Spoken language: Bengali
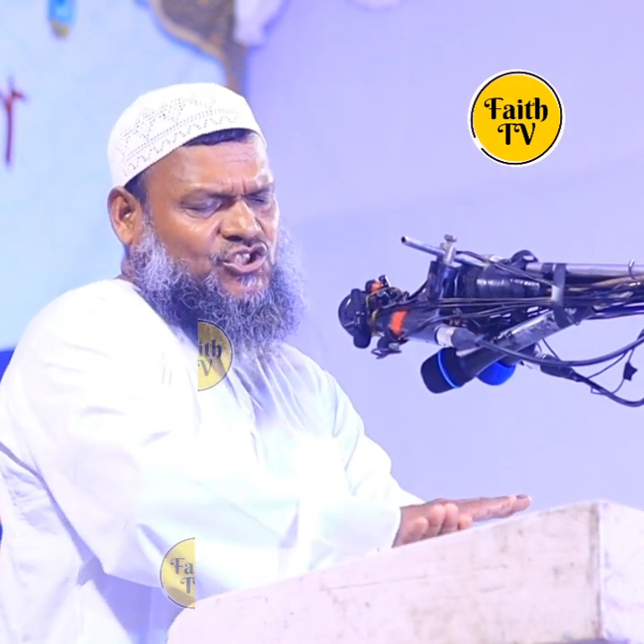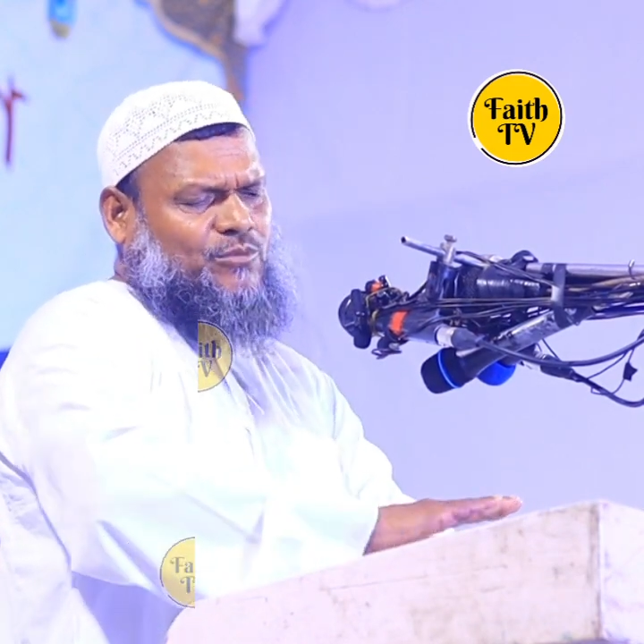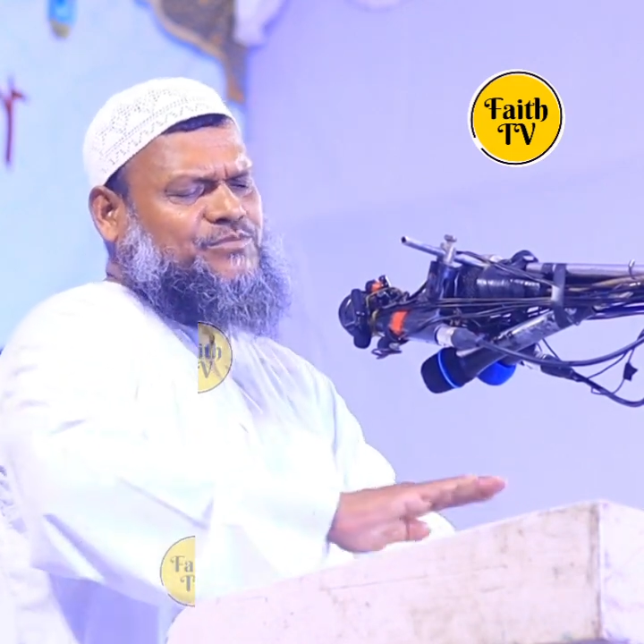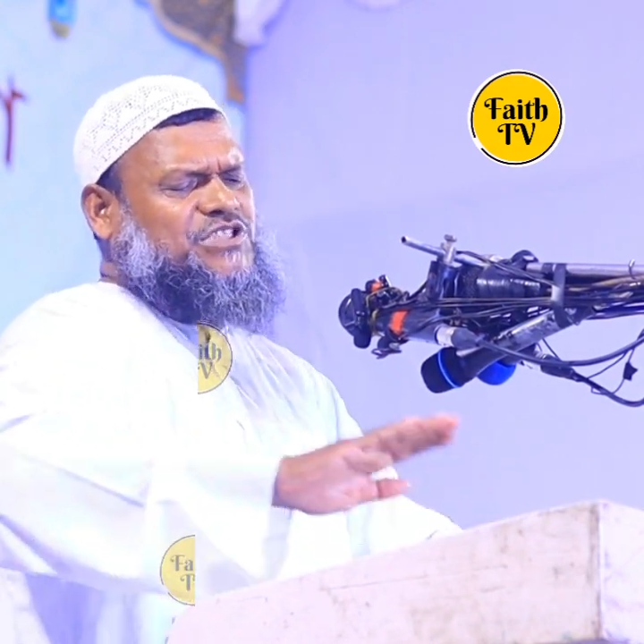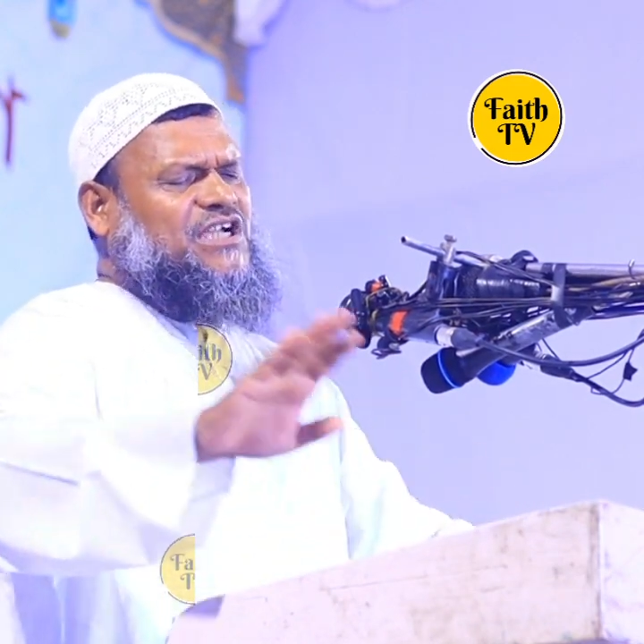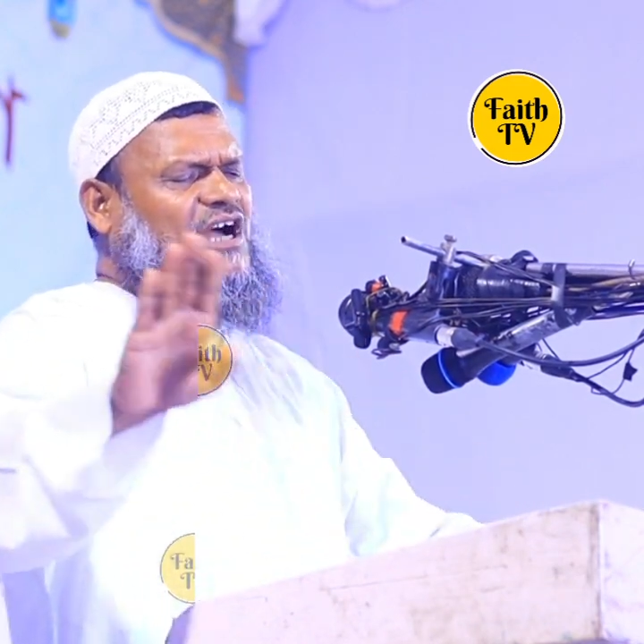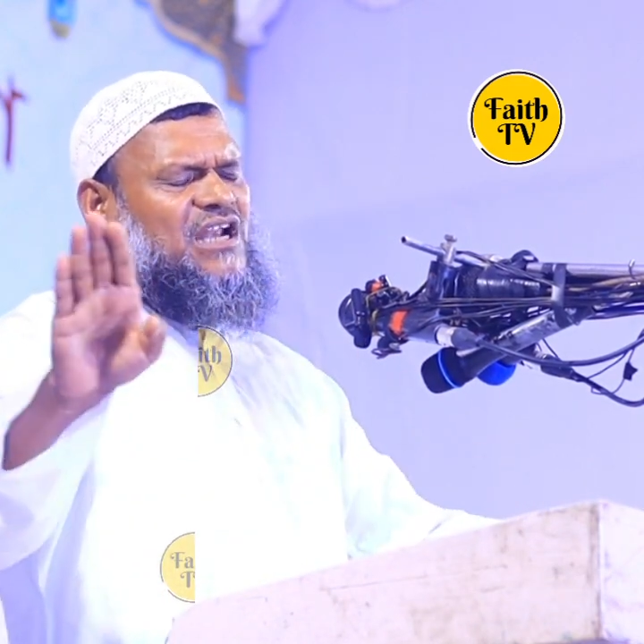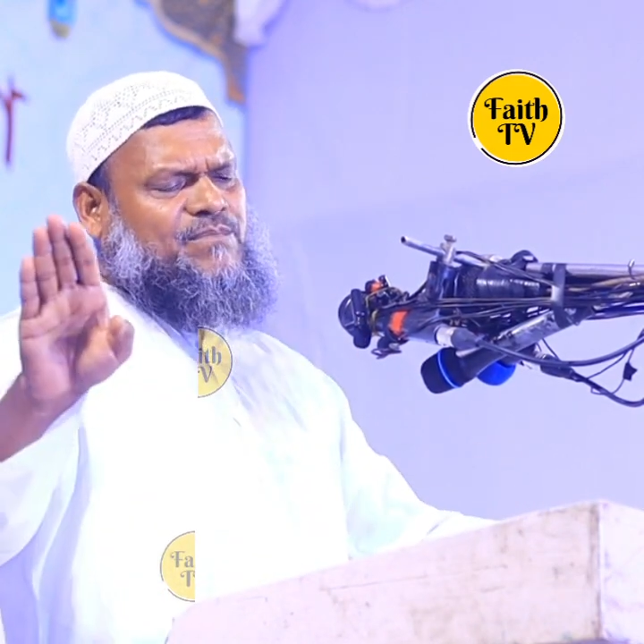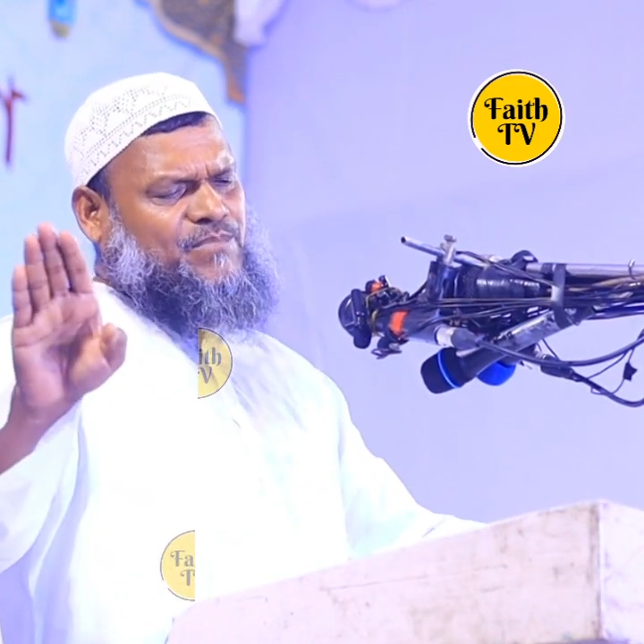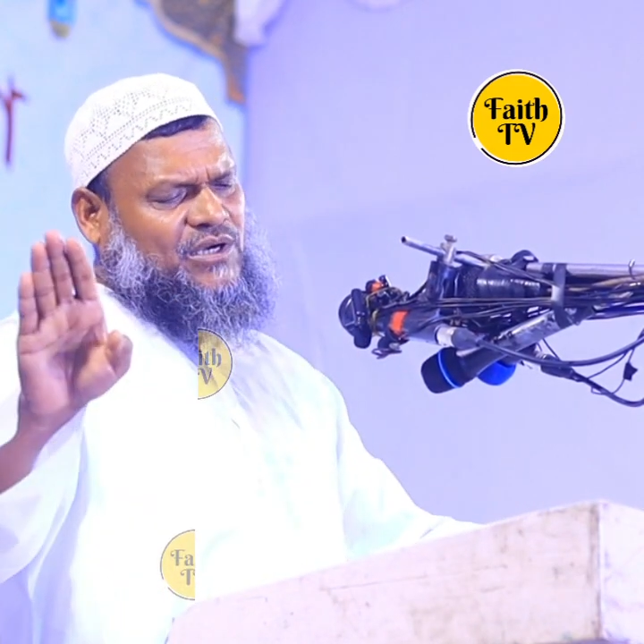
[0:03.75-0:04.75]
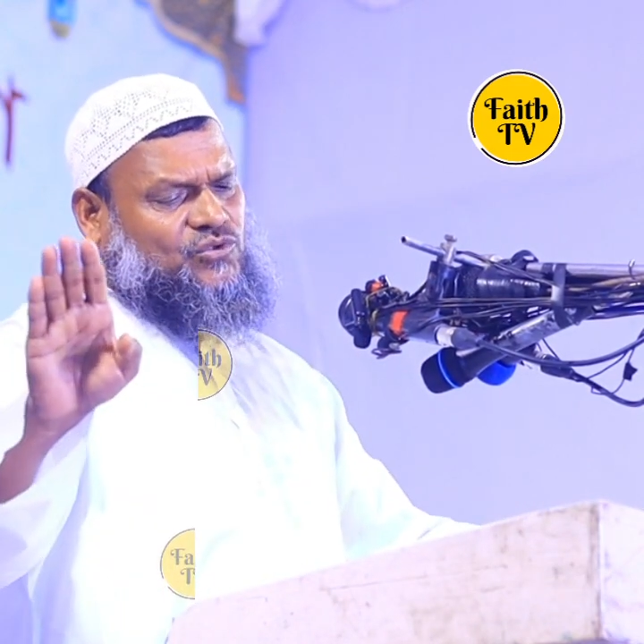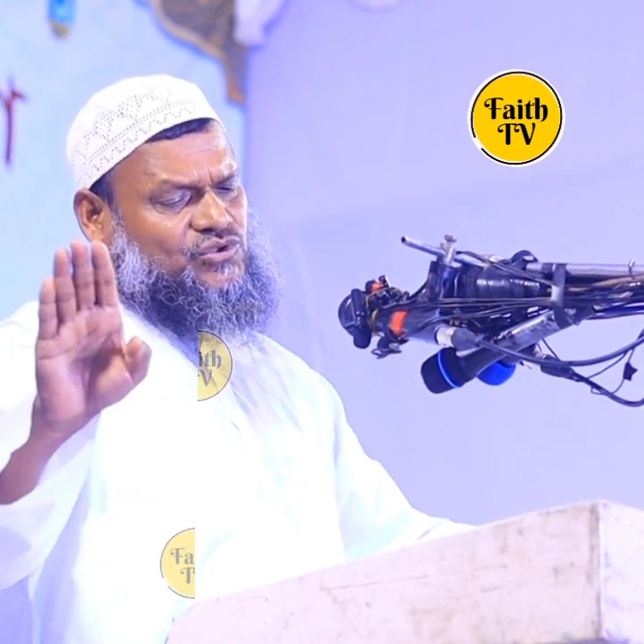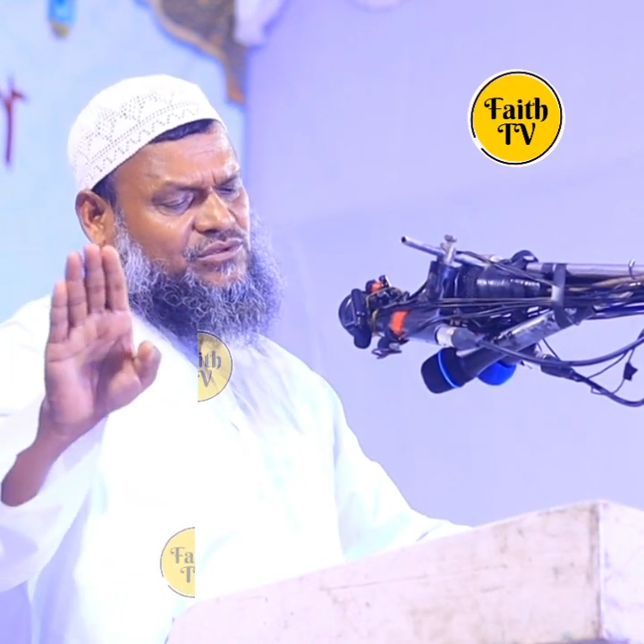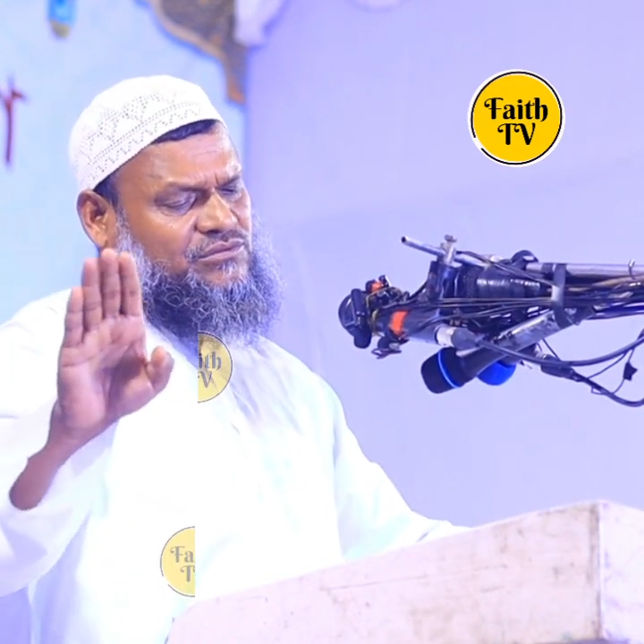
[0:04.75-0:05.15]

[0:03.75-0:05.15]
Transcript: সবচেয়ে খারাপ মানুষ